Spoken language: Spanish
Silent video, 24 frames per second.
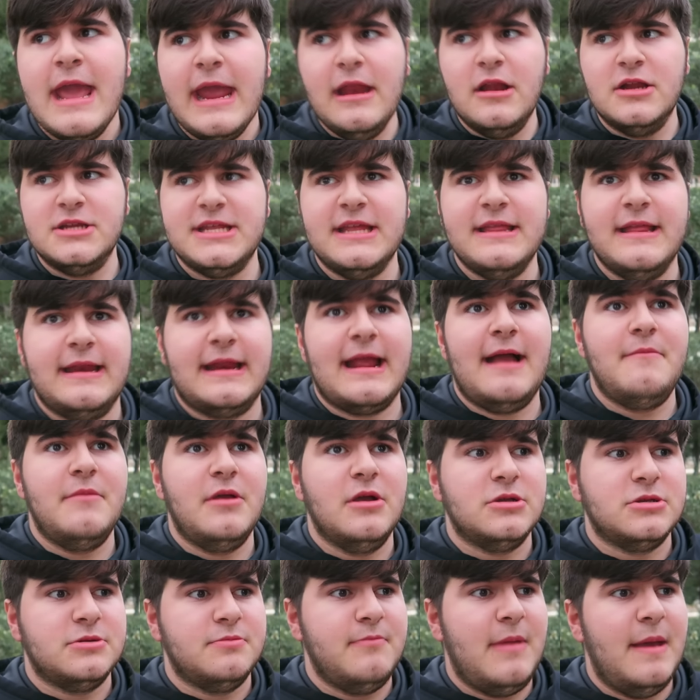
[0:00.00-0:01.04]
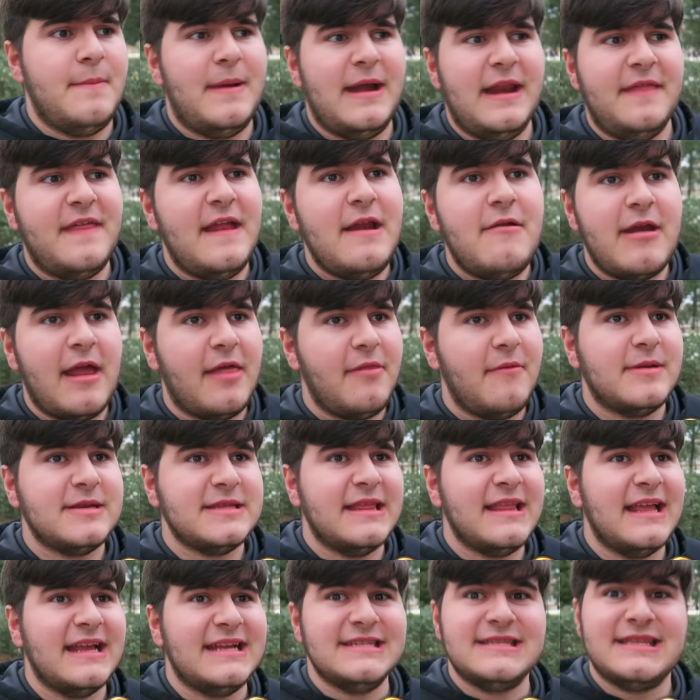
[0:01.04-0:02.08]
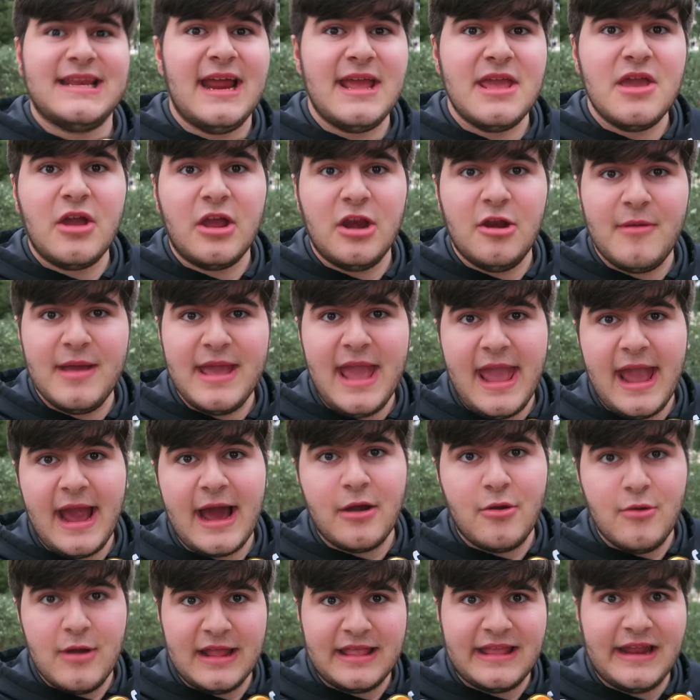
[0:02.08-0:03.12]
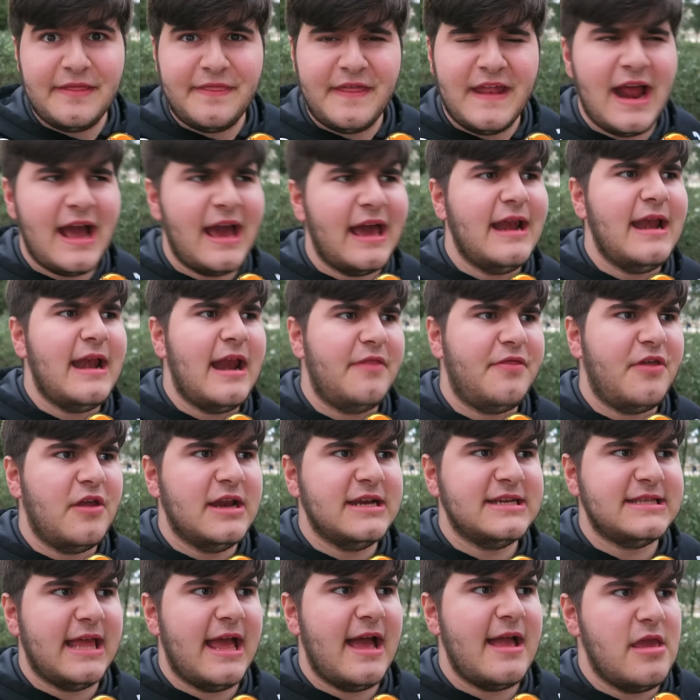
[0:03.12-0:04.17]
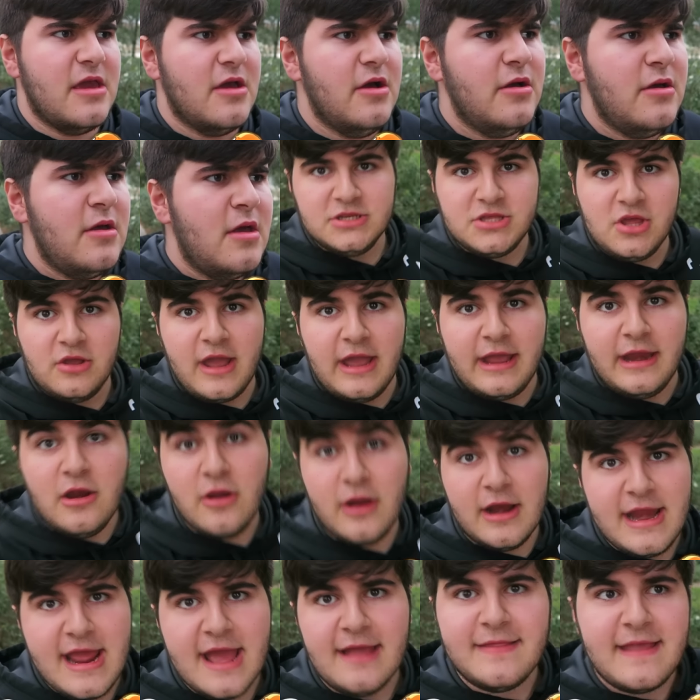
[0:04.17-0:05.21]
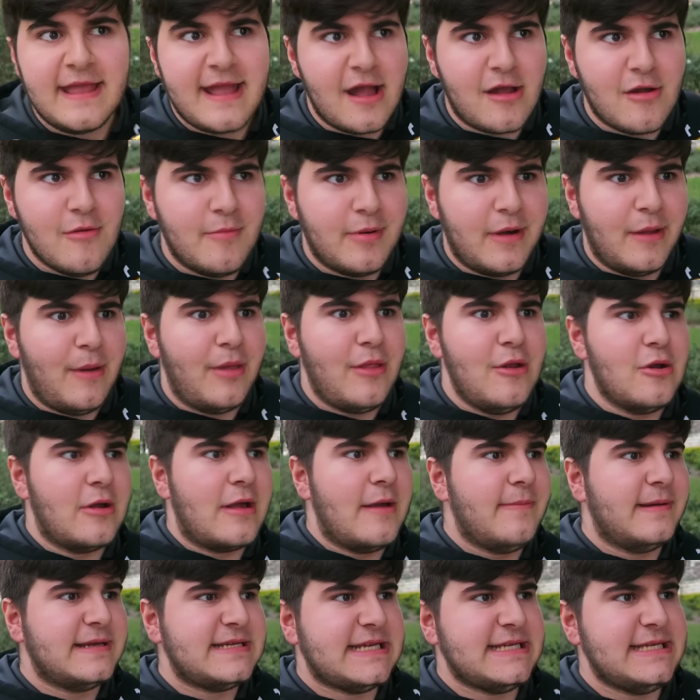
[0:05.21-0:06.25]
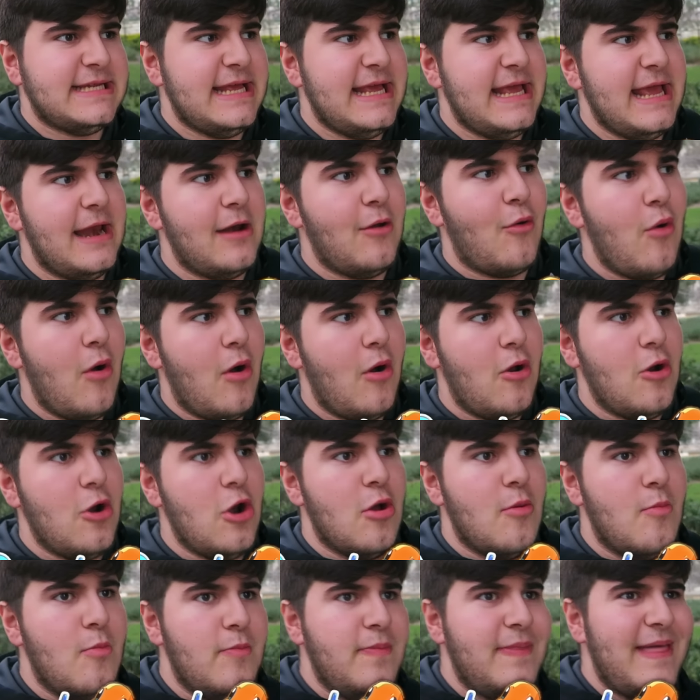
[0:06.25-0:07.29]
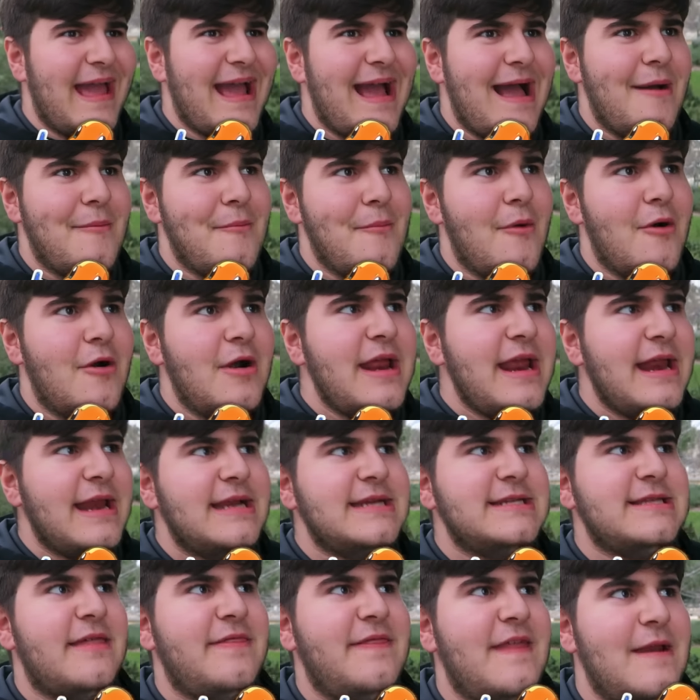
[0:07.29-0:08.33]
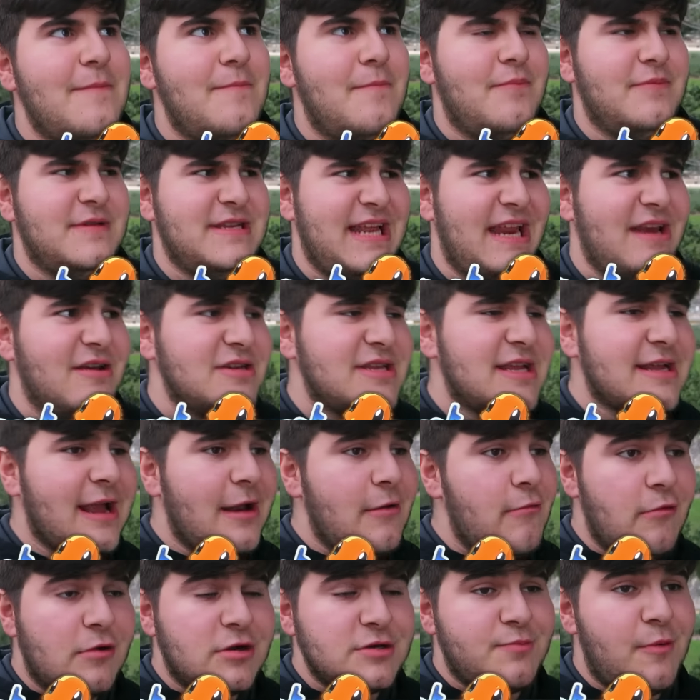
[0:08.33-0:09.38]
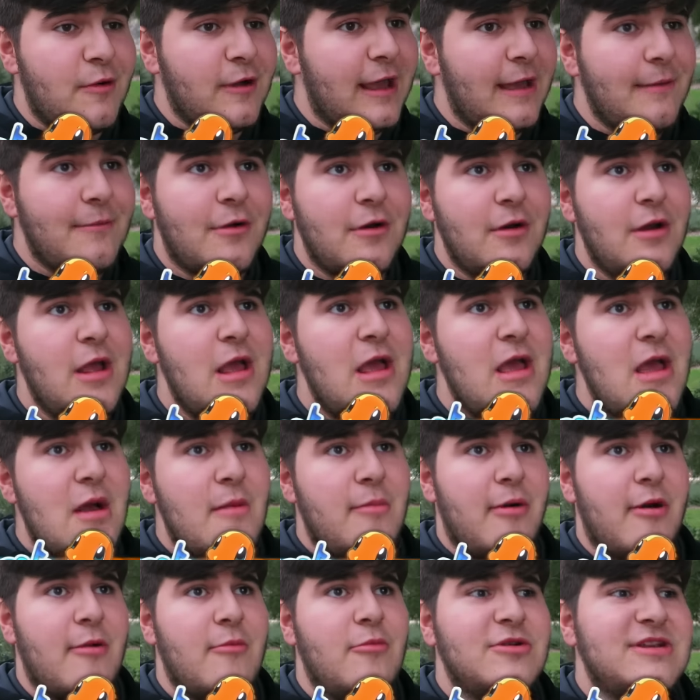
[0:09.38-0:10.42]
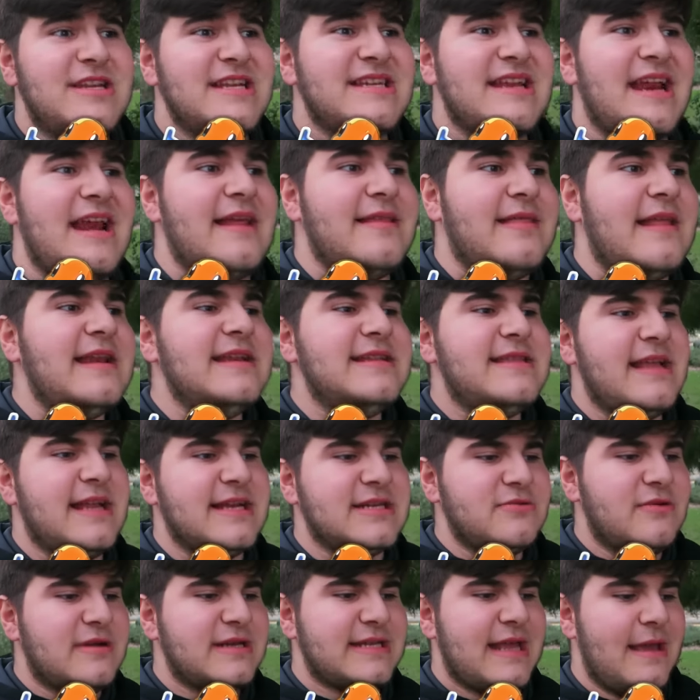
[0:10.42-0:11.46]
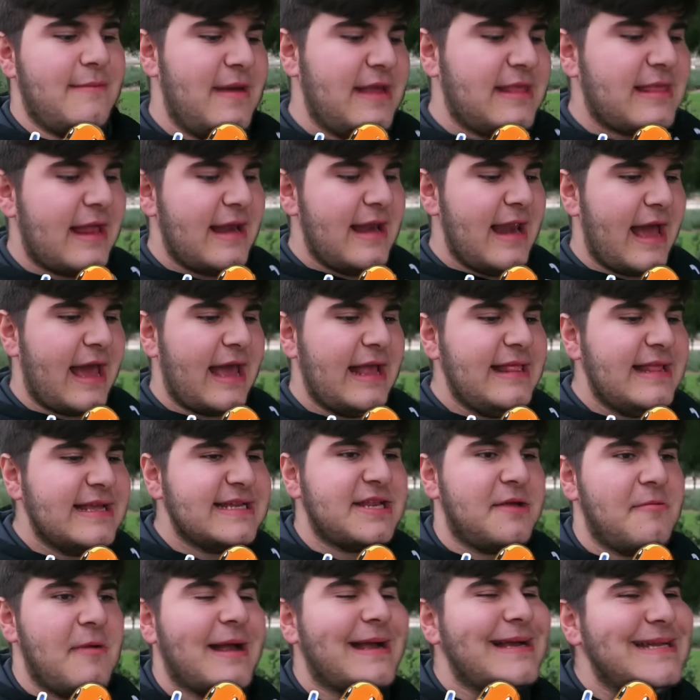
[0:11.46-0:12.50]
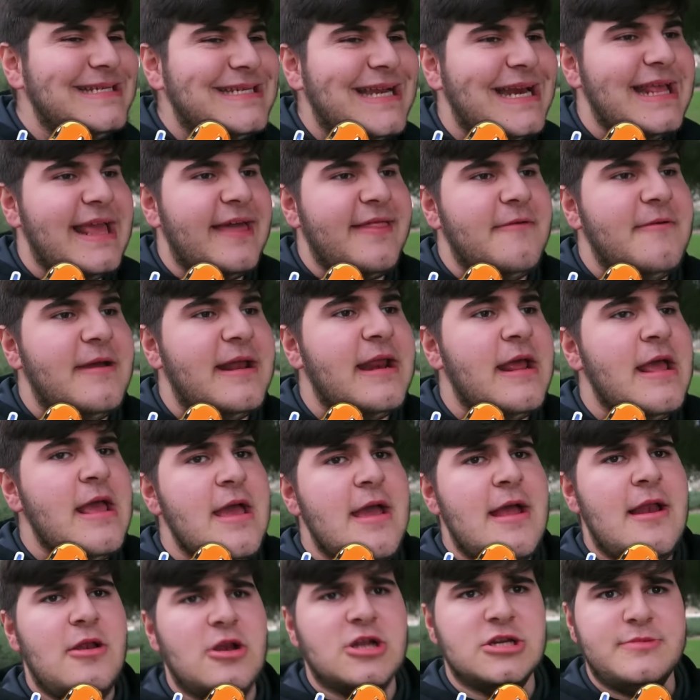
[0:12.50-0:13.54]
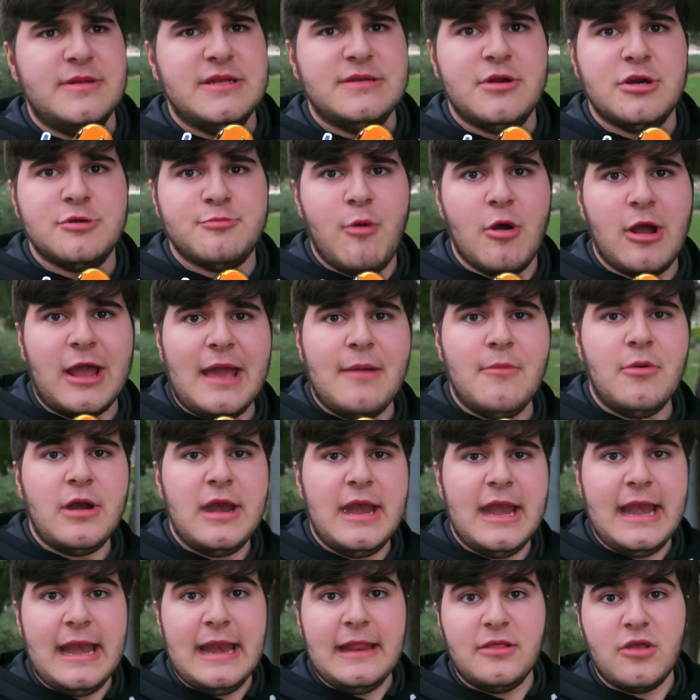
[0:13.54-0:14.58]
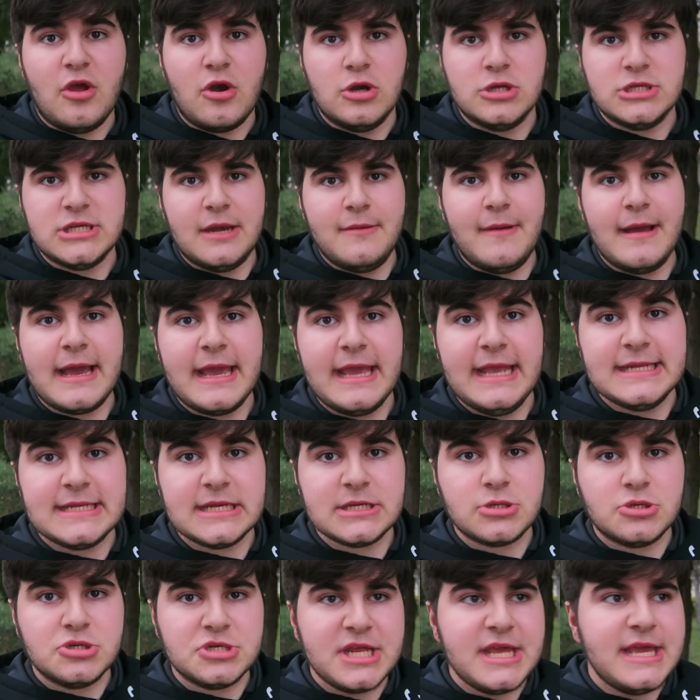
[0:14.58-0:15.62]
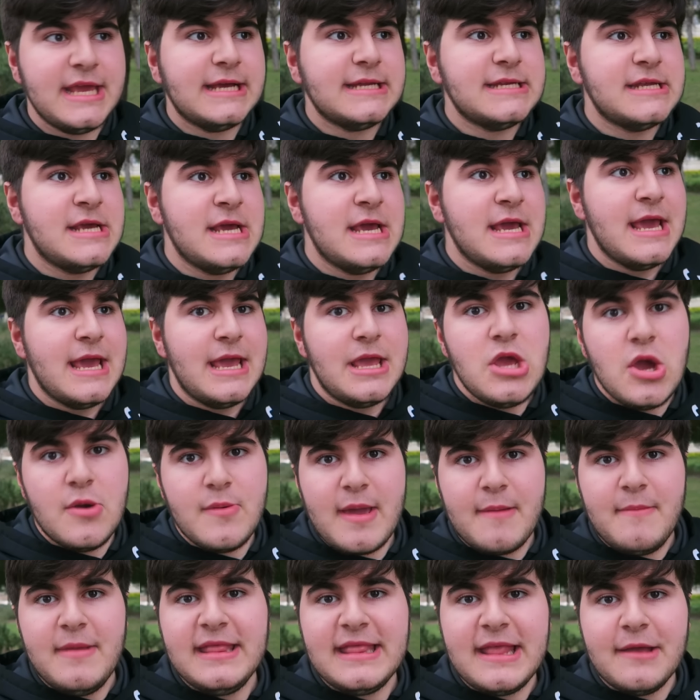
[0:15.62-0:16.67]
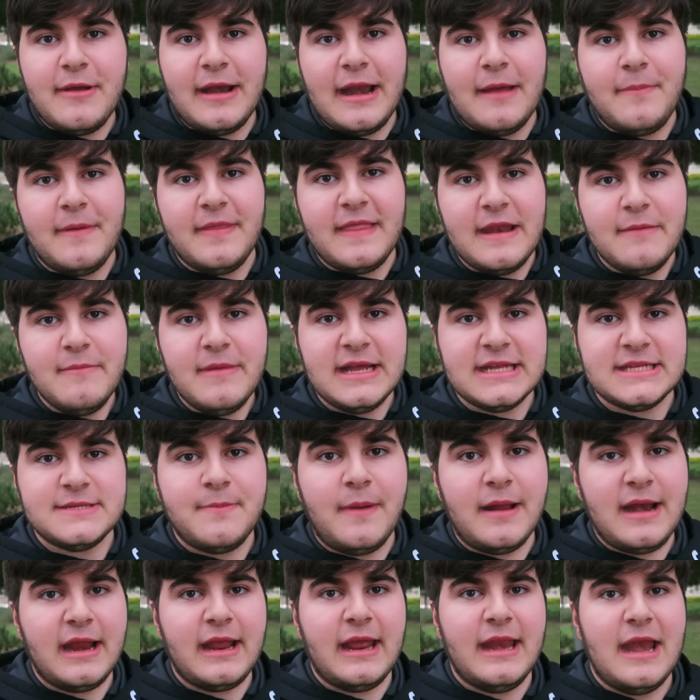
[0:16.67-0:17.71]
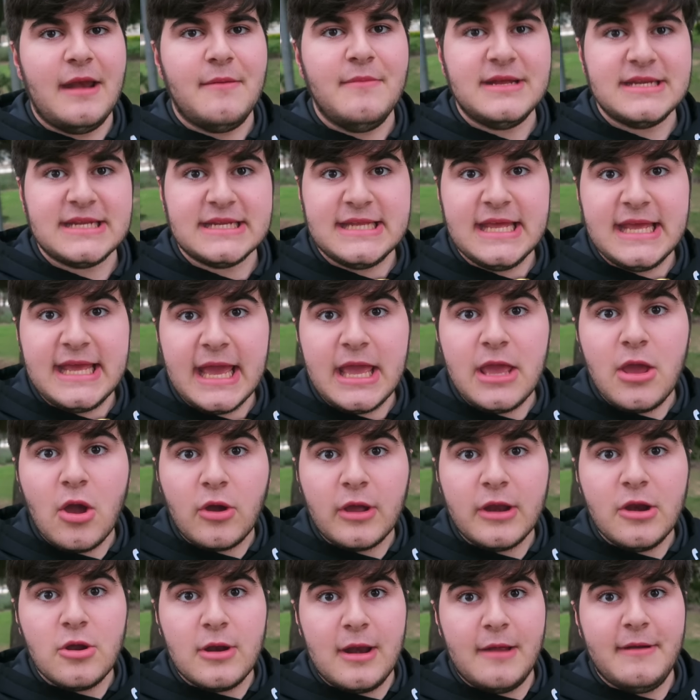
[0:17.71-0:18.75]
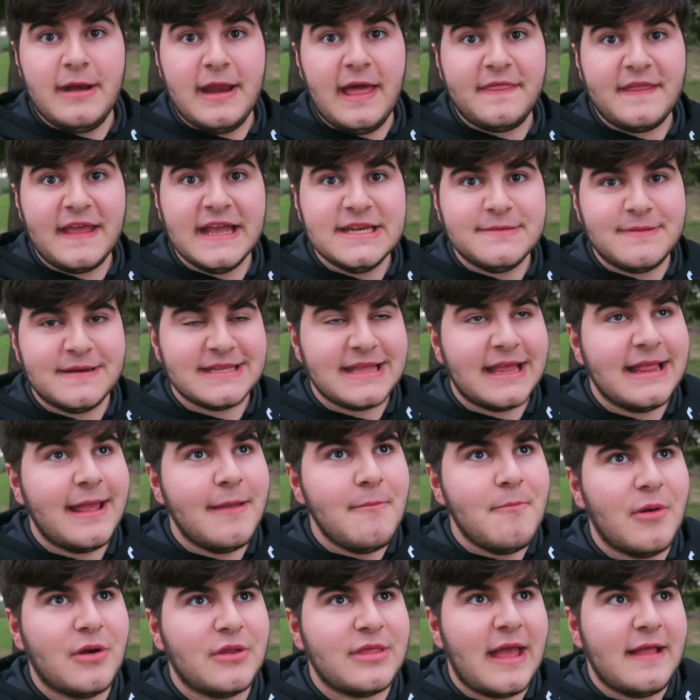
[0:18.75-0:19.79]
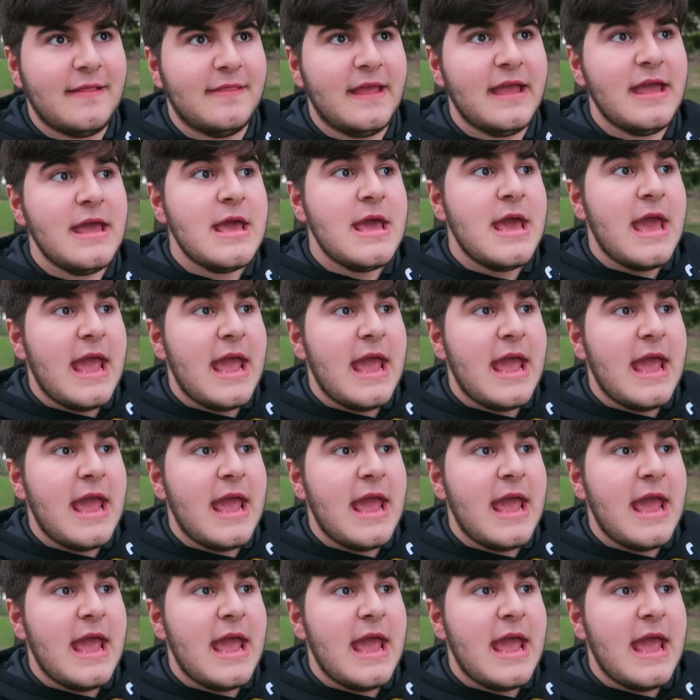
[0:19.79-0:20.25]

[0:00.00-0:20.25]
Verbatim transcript: y los inter Cambio, Me parece la verdad bastante extraño que no vaya a llegar una tercera generación este año, puesto que creo que Niantic ha comprobado lo que pasa si el juego lo deja morir, es decir, si no sacas nuevos Pokémon, por muchas características nuevas que metan, la gente se va a cansar ya de ver los mismos Pokémon en el entorno salvaje y esas cosillas, y obviamente van a pedir más, van a querer más, así que yo creo que la verdad que es bastante importante